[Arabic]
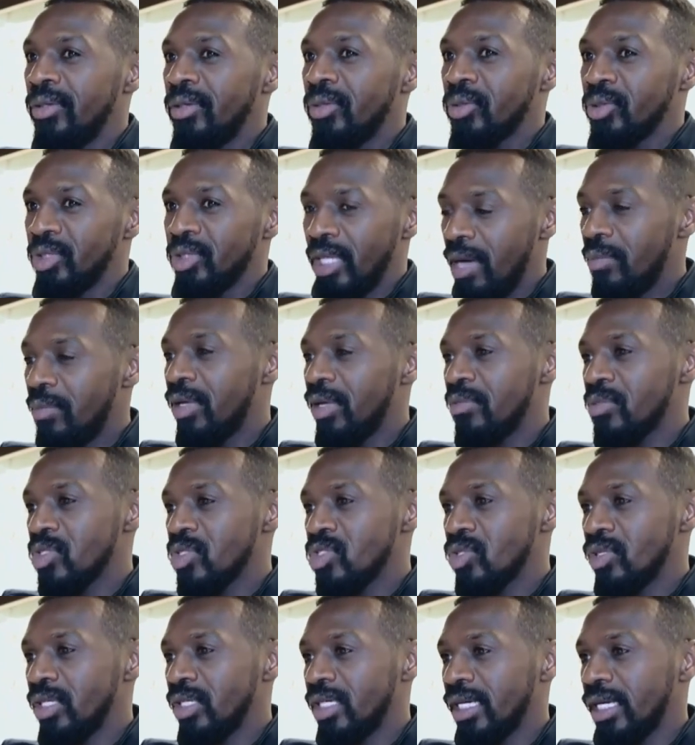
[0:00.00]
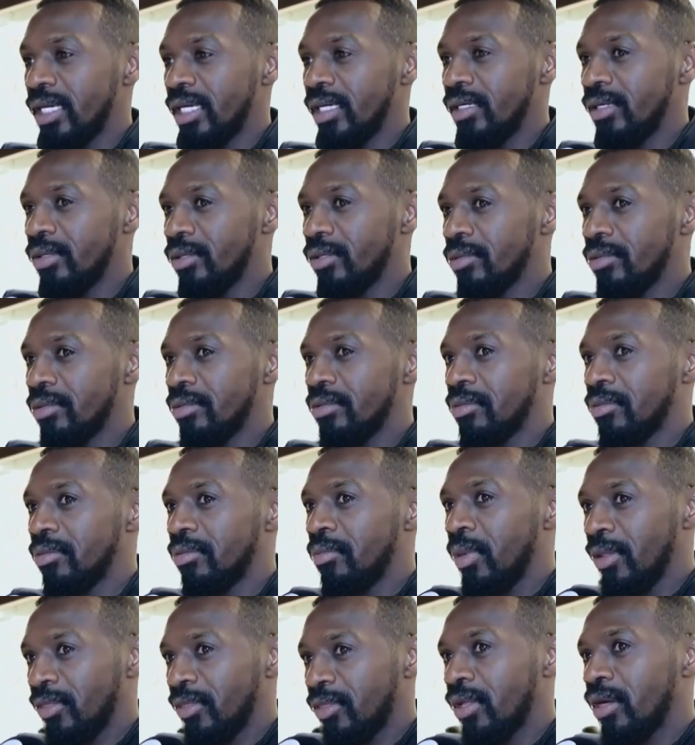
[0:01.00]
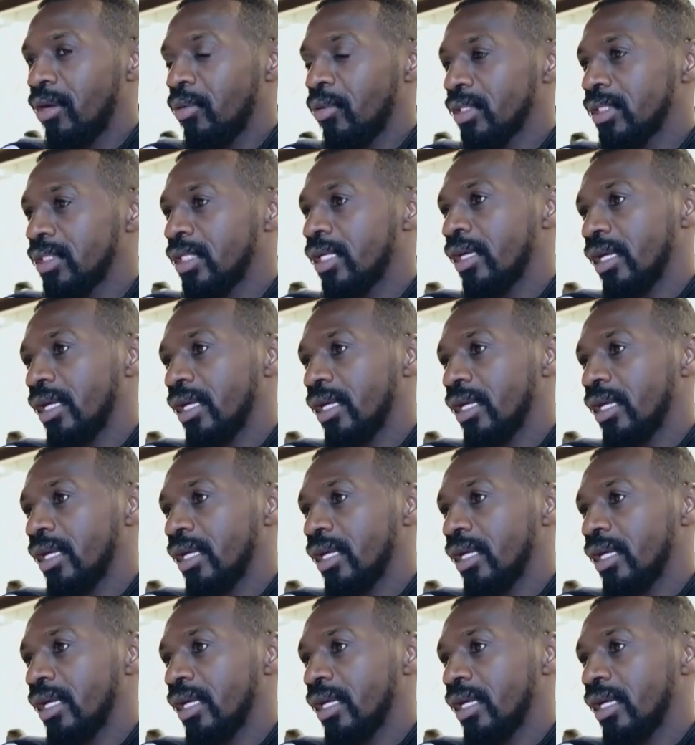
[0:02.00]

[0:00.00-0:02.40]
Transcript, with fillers: وتحمل المسؤوليه ومثل الوطن